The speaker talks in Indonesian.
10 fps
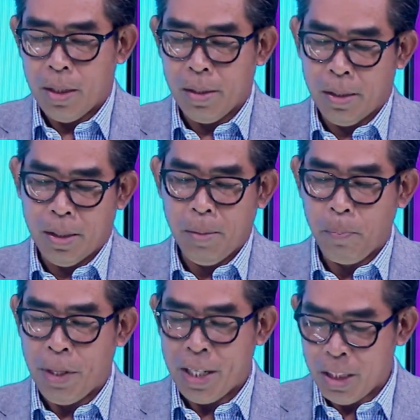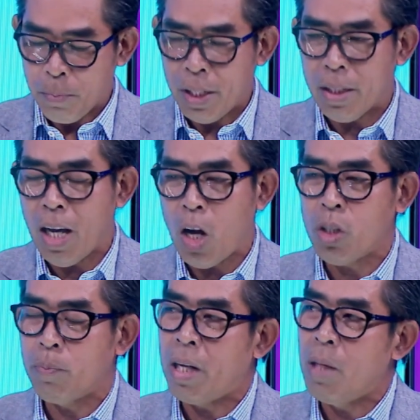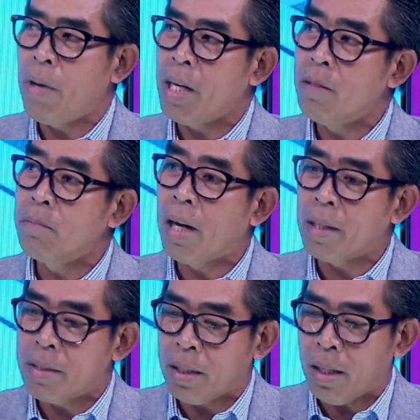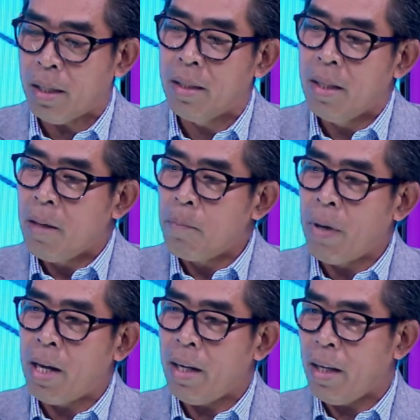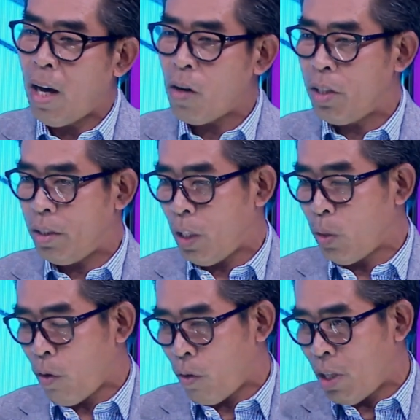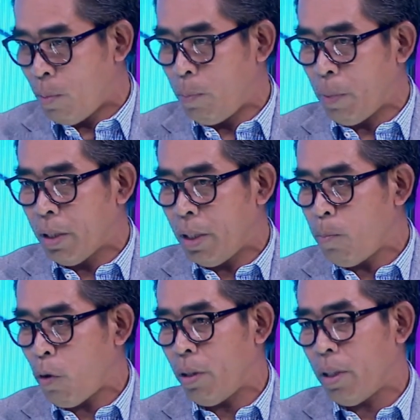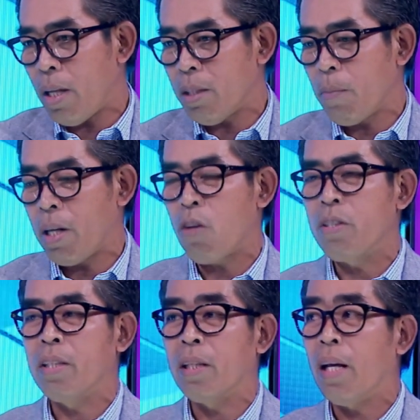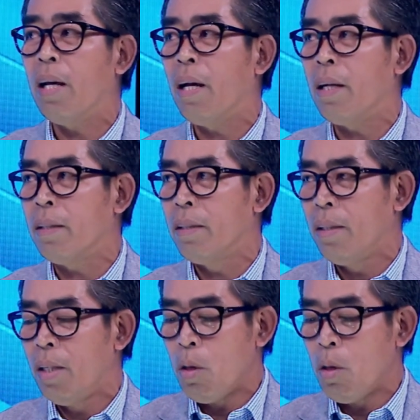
uh, manajemen harus pandai-pandai membaca mana yang harus kita dorong lebih penting prioritas, mana harus kita tahan.